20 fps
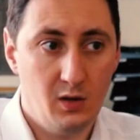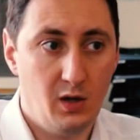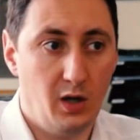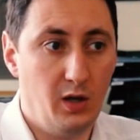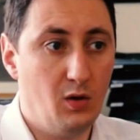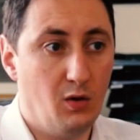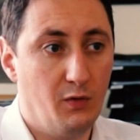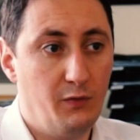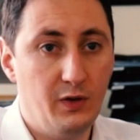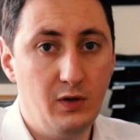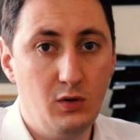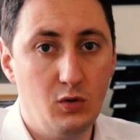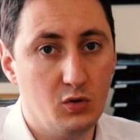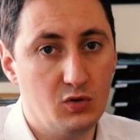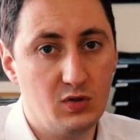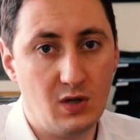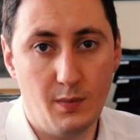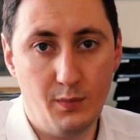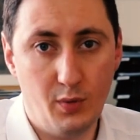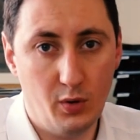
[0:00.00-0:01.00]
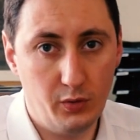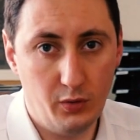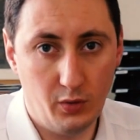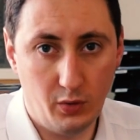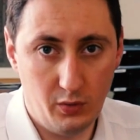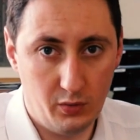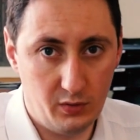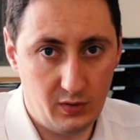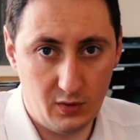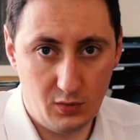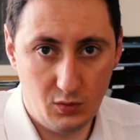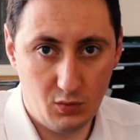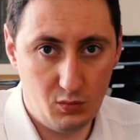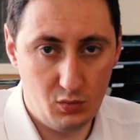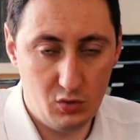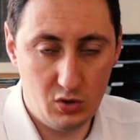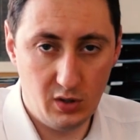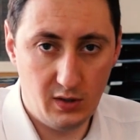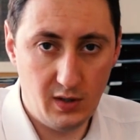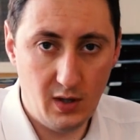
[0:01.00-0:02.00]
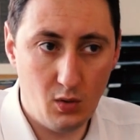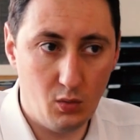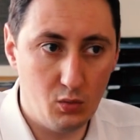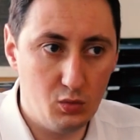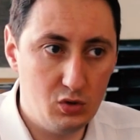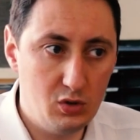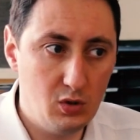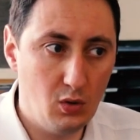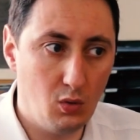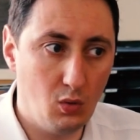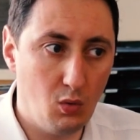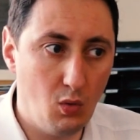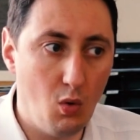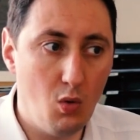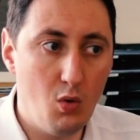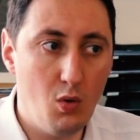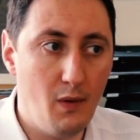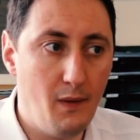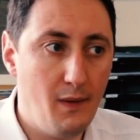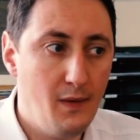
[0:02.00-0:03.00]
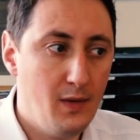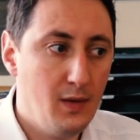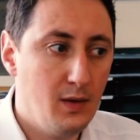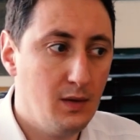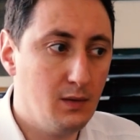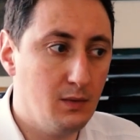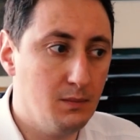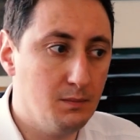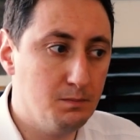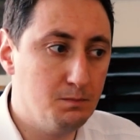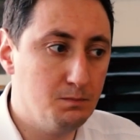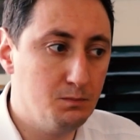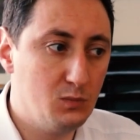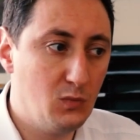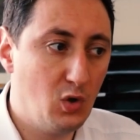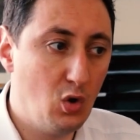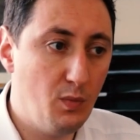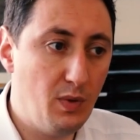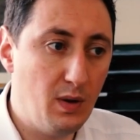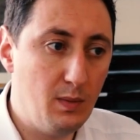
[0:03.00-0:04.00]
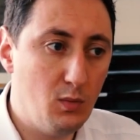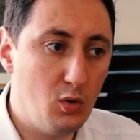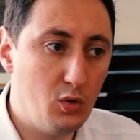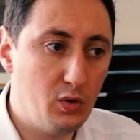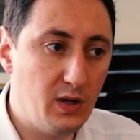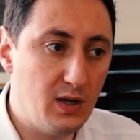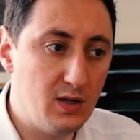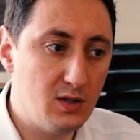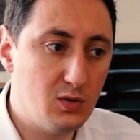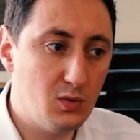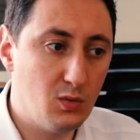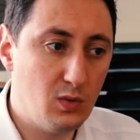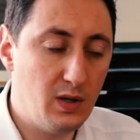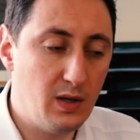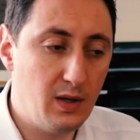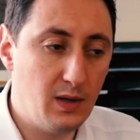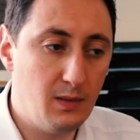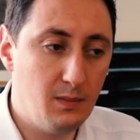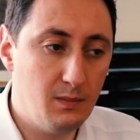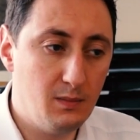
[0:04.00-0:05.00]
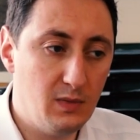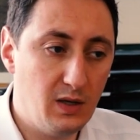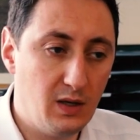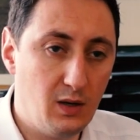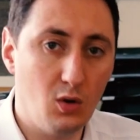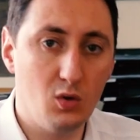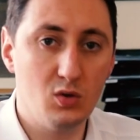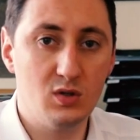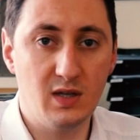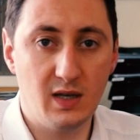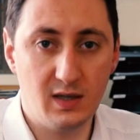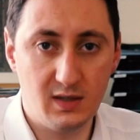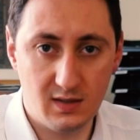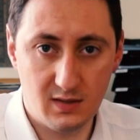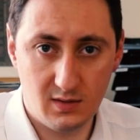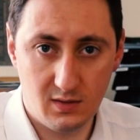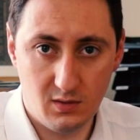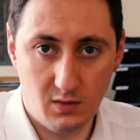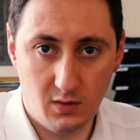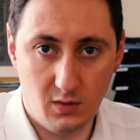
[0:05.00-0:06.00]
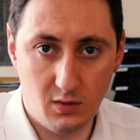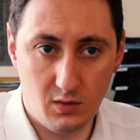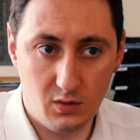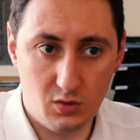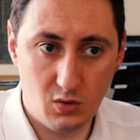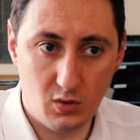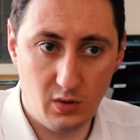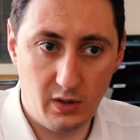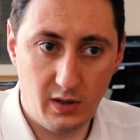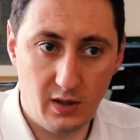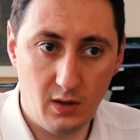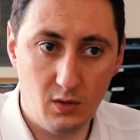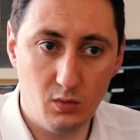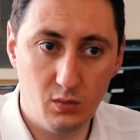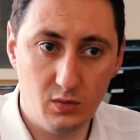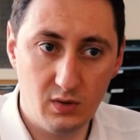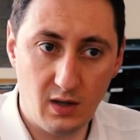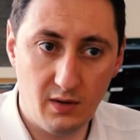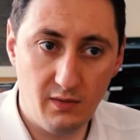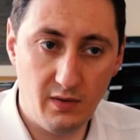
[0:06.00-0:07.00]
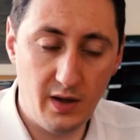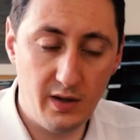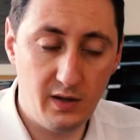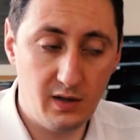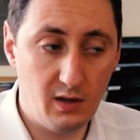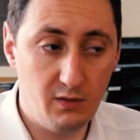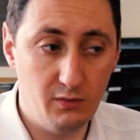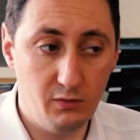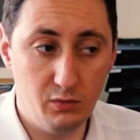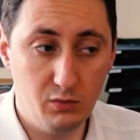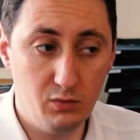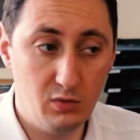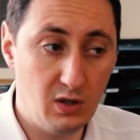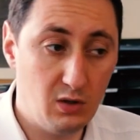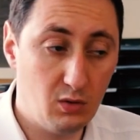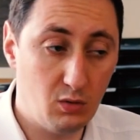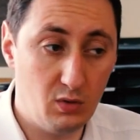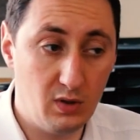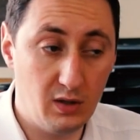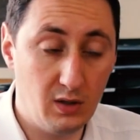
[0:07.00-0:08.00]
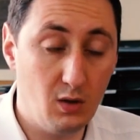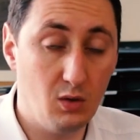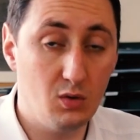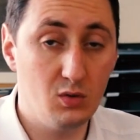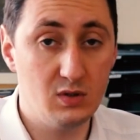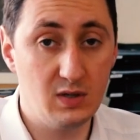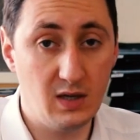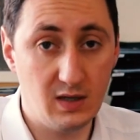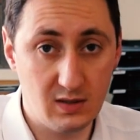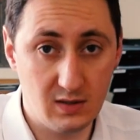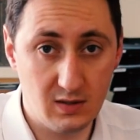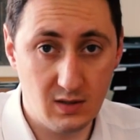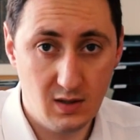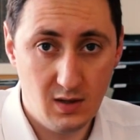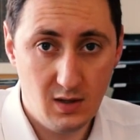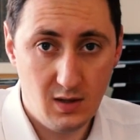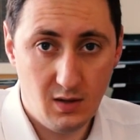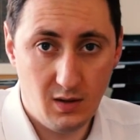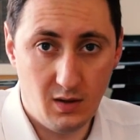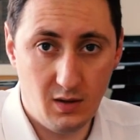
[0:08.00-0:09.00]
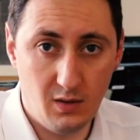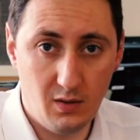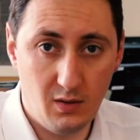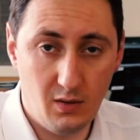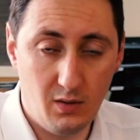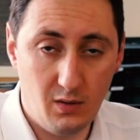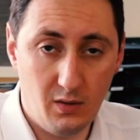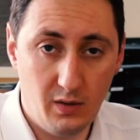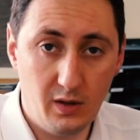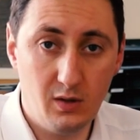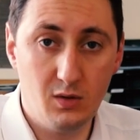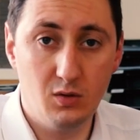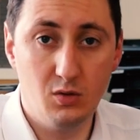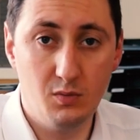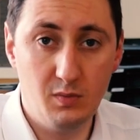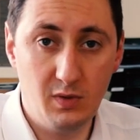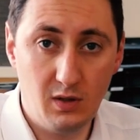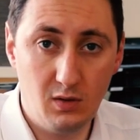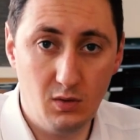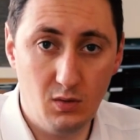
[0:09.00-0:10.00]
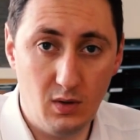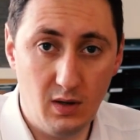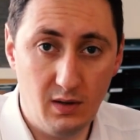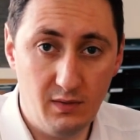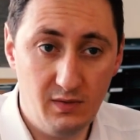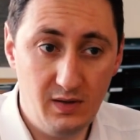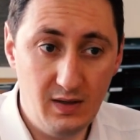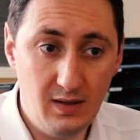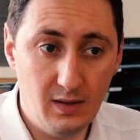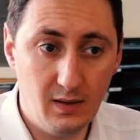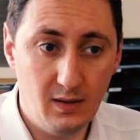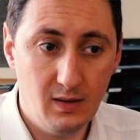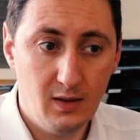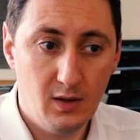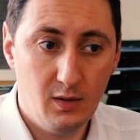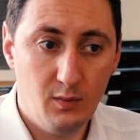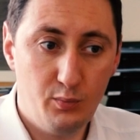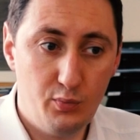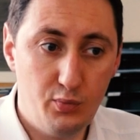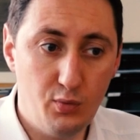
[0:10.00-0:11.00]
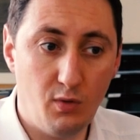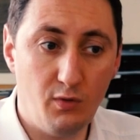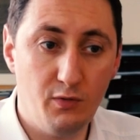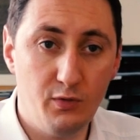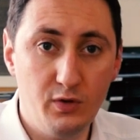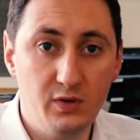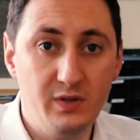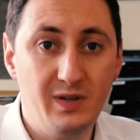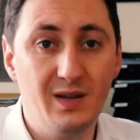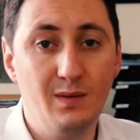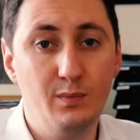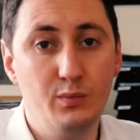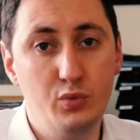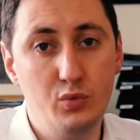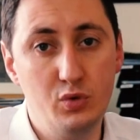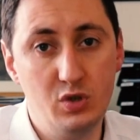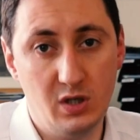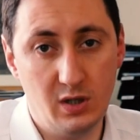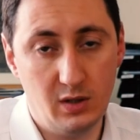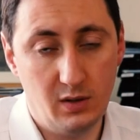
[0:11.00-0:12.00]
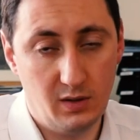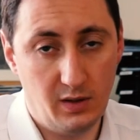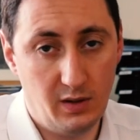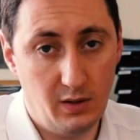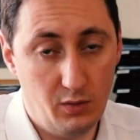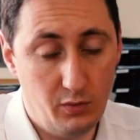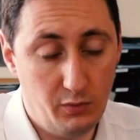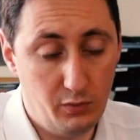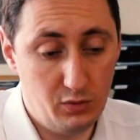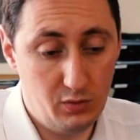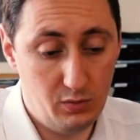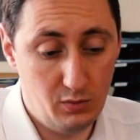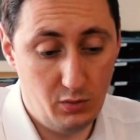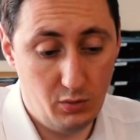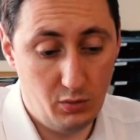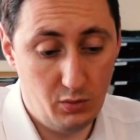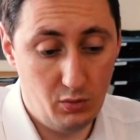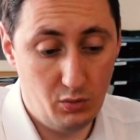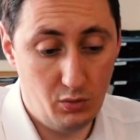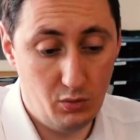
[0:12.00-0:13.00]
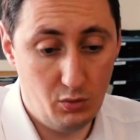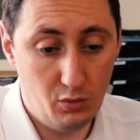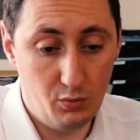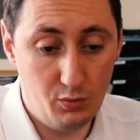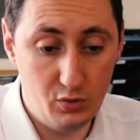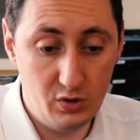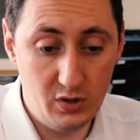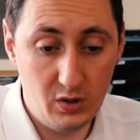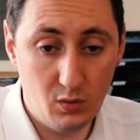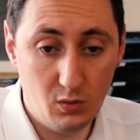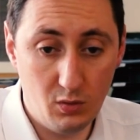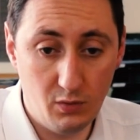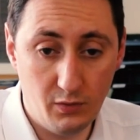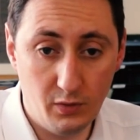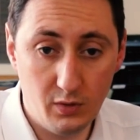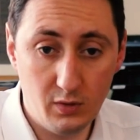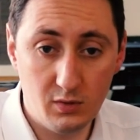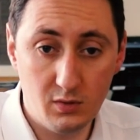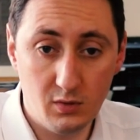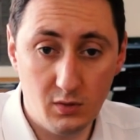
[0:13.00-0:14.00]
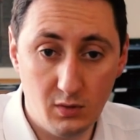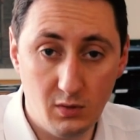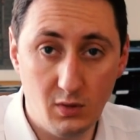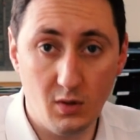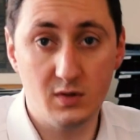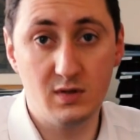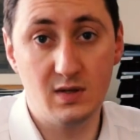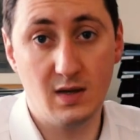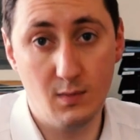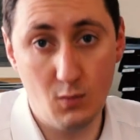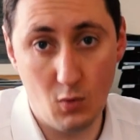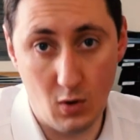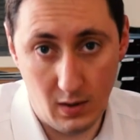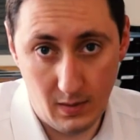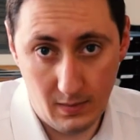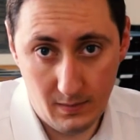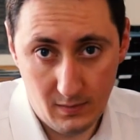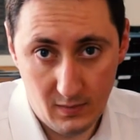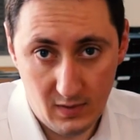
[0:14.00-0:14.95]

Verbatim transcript: Et en fait, dans ce rapport d'orientation budgétaire, on dit en gros, euh, globalement, quels sont les, grands axes euh, sur lesquels on travaille, quels vont être les grands axes euh, économiques de la ville pour voter le budget. Et le, budget, on le vote dans un mois,